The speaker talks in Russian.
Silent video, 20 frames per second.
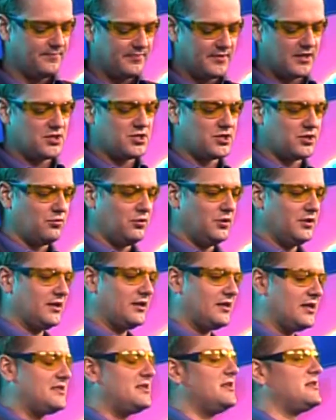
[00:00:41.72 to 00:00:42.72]
Значит, он
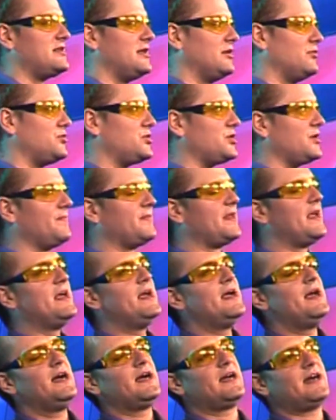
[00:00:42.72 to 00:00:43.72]
гласит следующее.
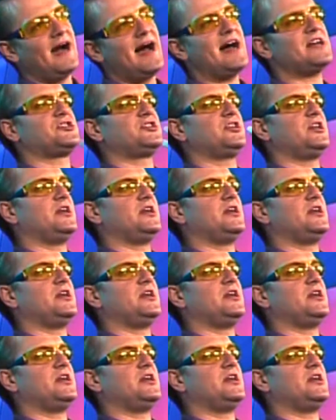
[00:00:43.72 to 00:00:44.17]
Каждый